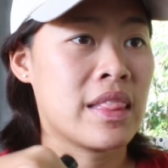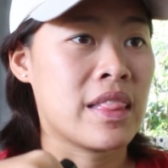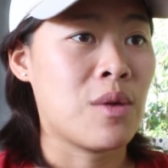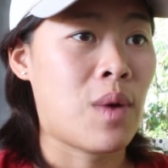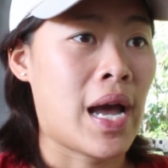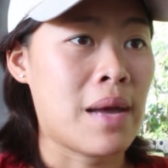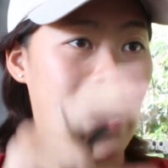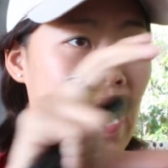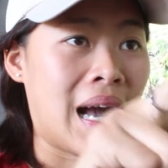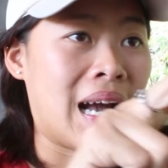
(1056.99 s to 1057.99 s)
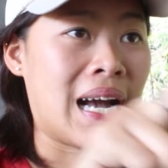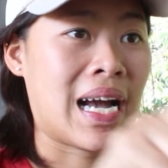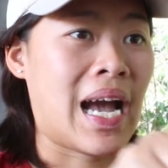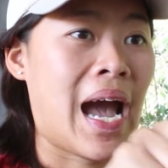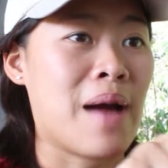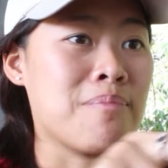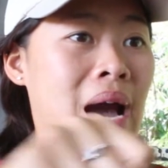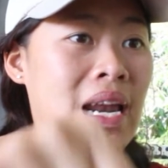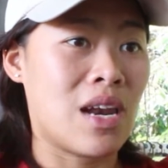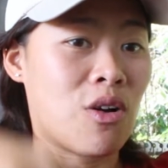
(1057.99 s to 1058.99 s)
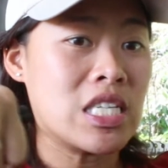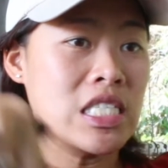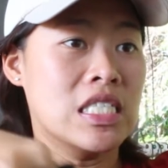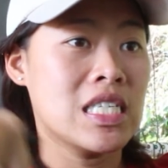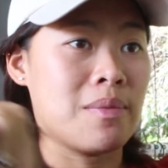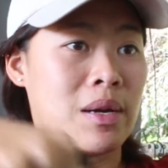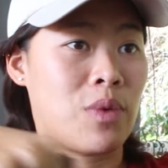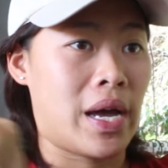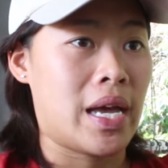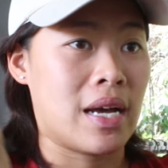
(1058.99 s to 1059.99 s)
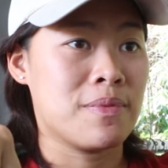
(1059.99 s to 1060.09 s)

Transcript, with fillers: ที่ว่าให้หมาคาบมาแล้วเราก็ยื้อกับมันไว้